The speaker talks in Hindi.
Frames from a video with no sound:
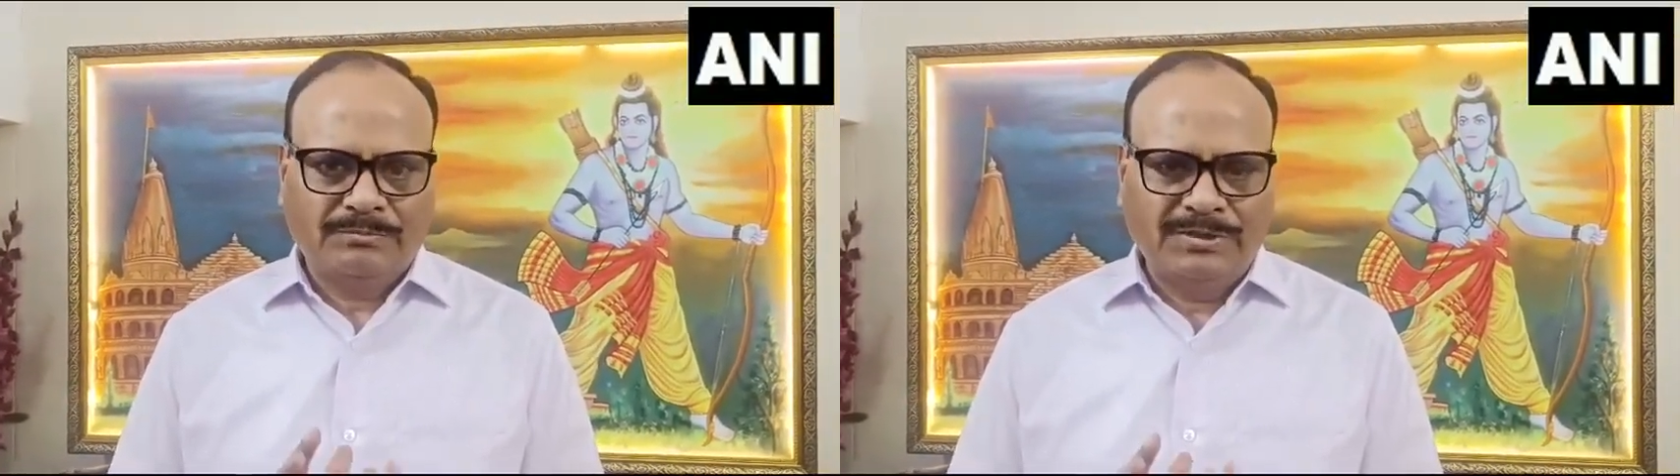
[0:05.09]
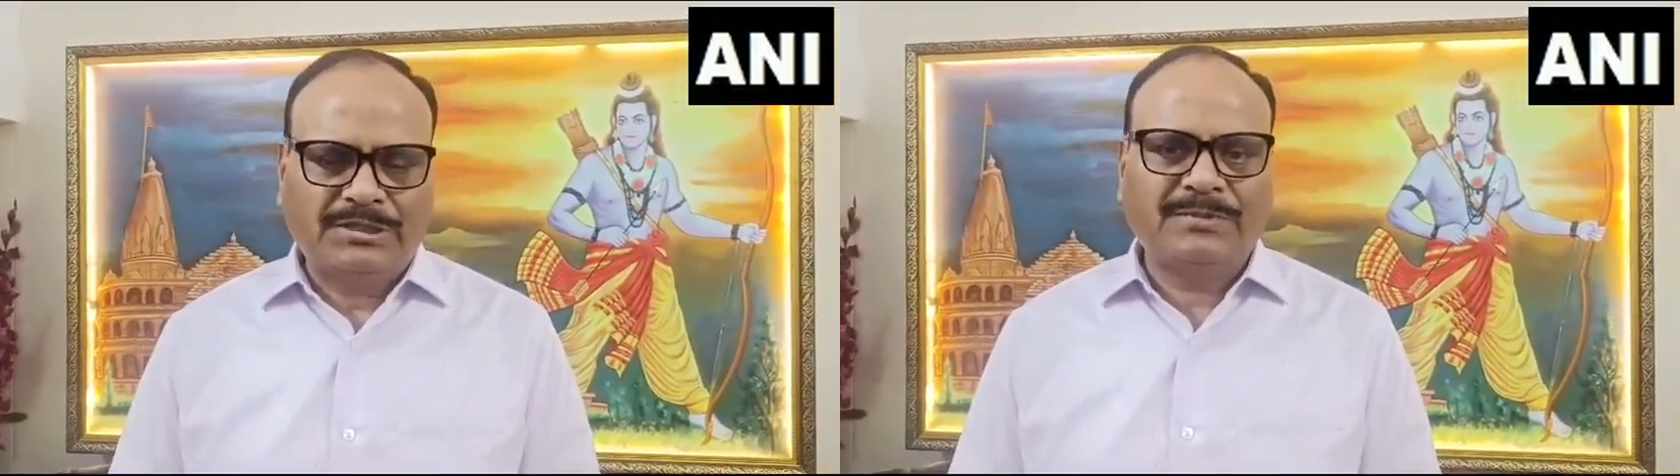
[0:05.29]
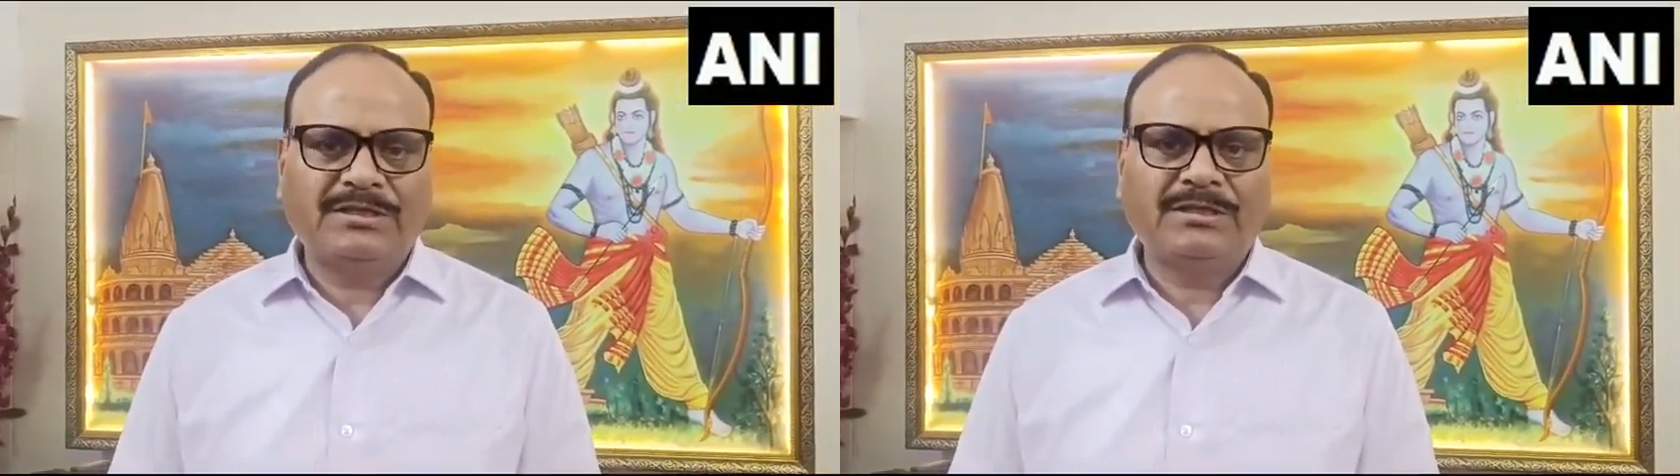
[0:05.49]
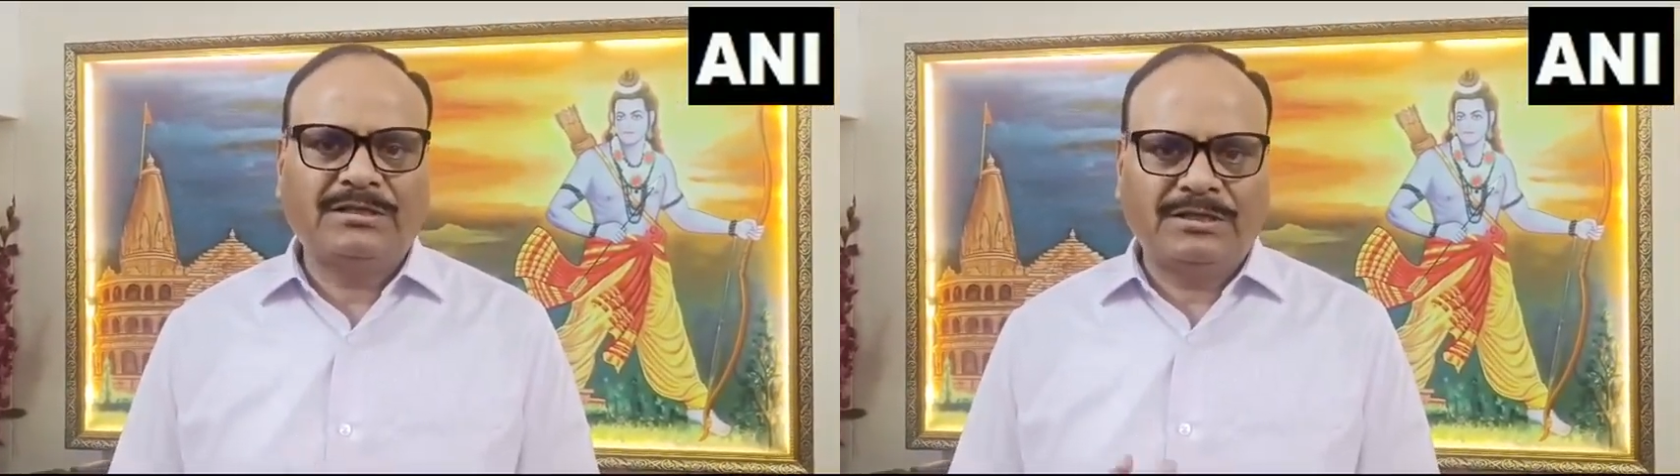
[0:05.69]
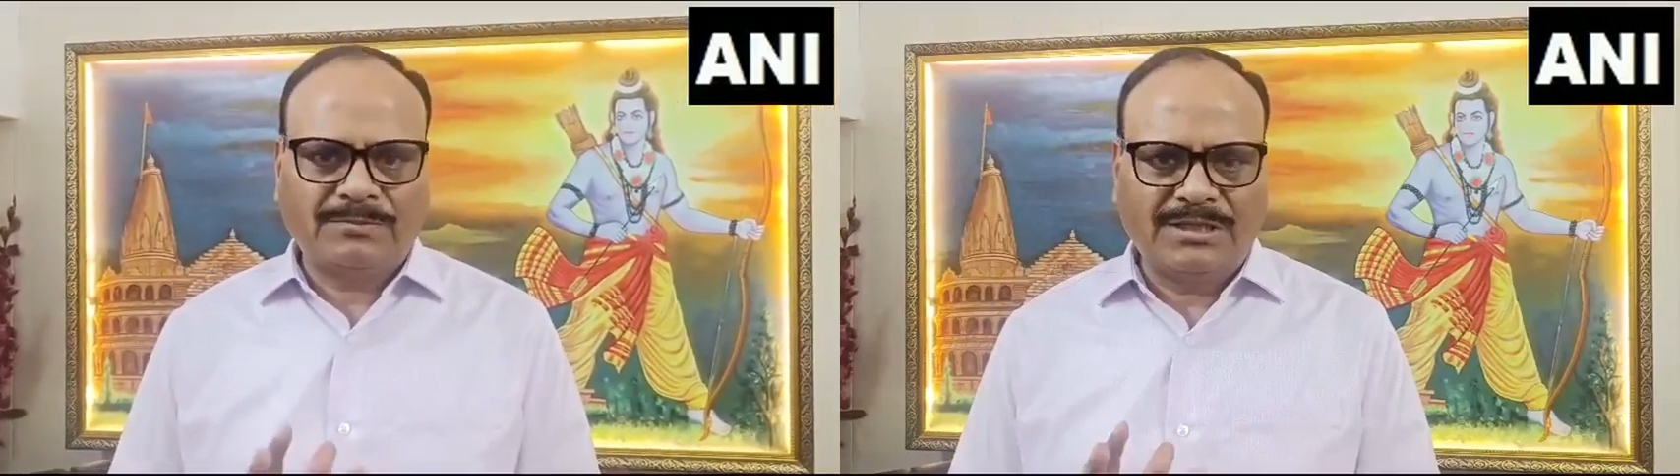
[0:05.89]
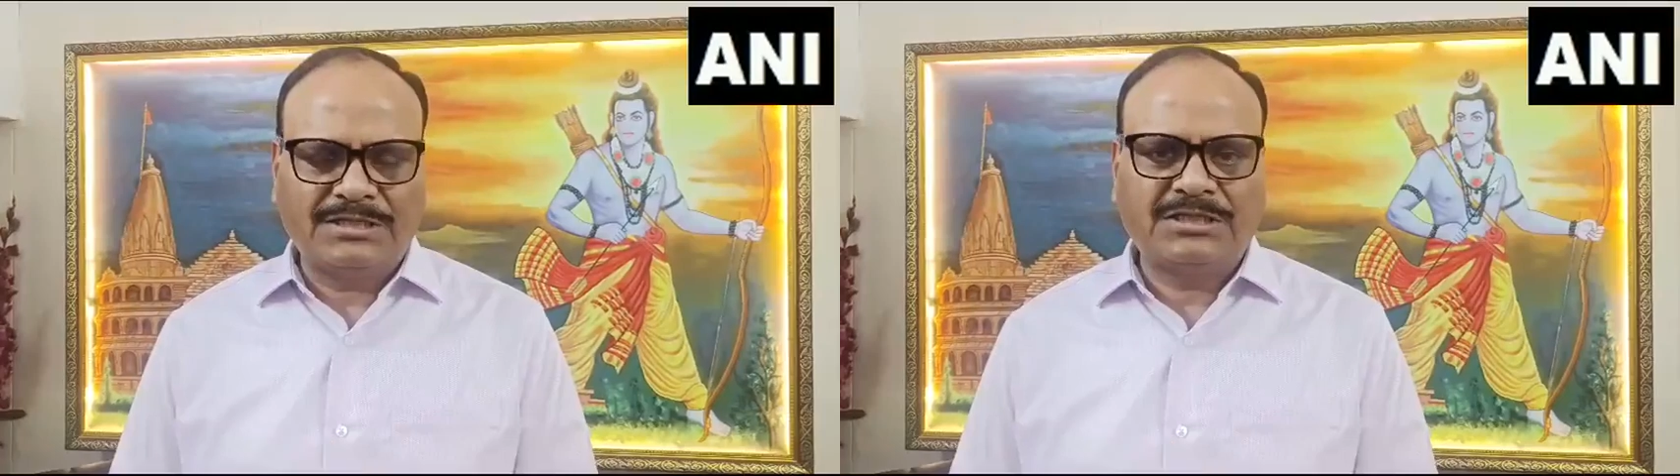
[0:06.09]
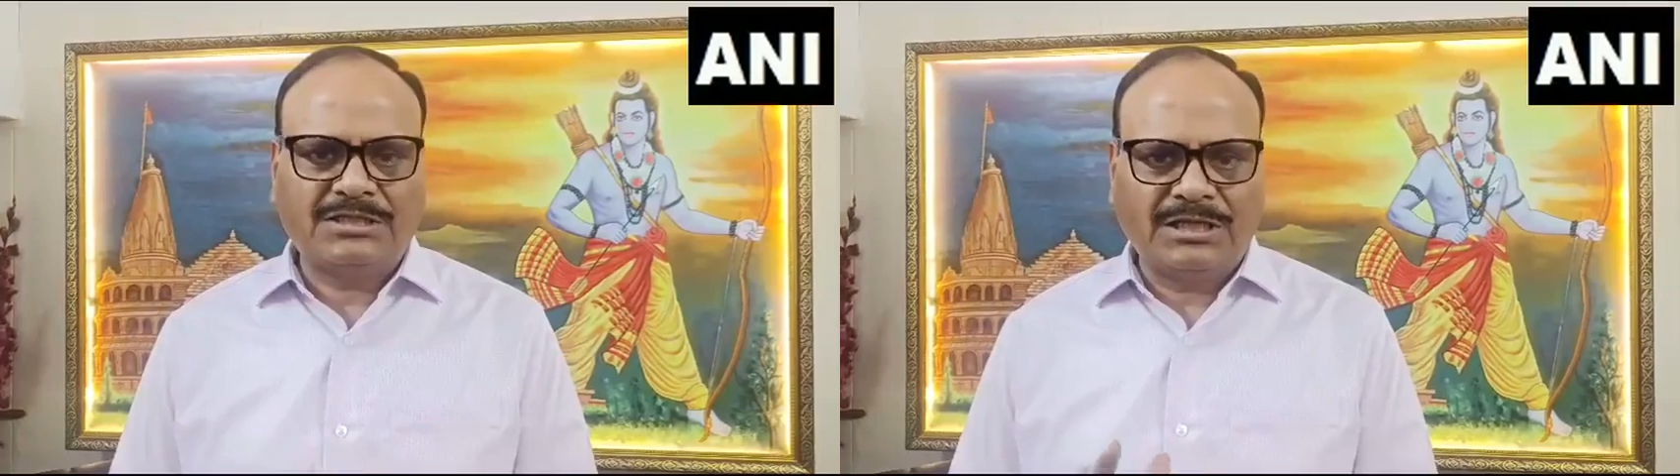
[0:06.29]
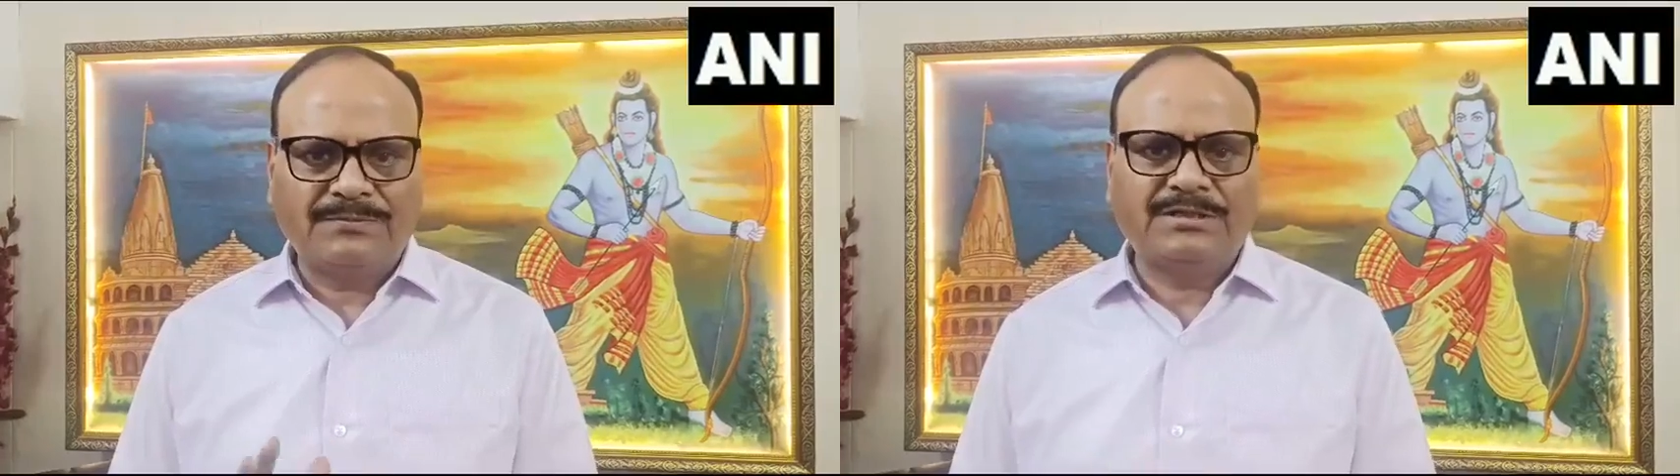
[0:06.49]
वित्त मंत्री निर्मला
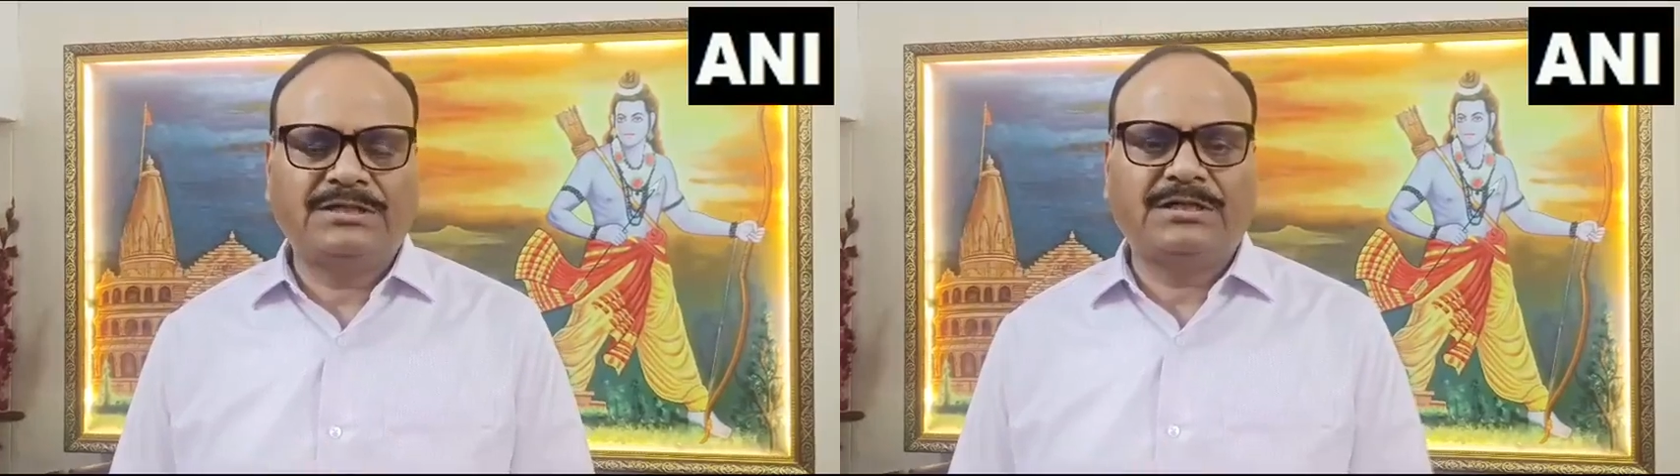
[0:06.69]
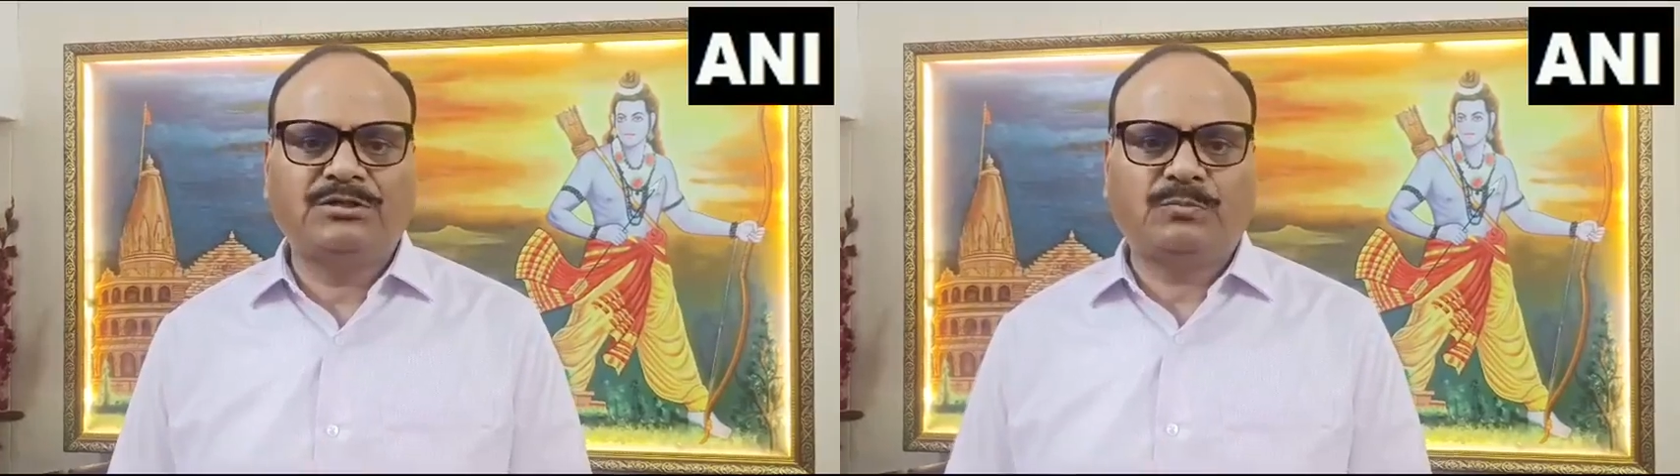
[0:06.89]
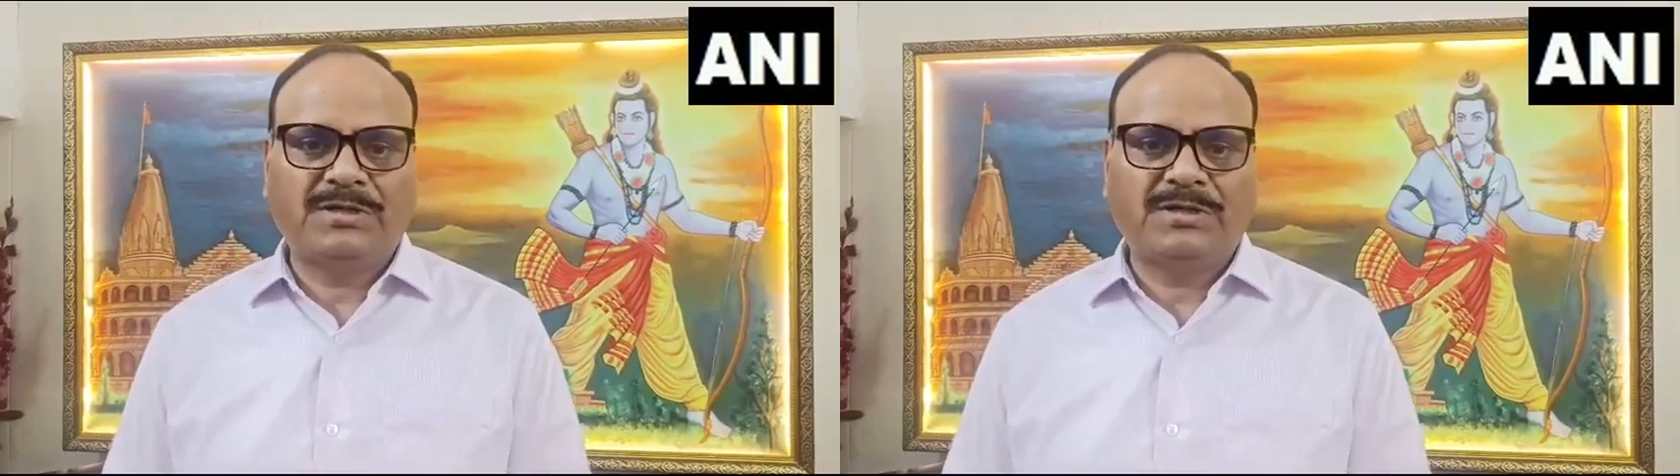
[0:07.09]
सीतारमन जी ने जो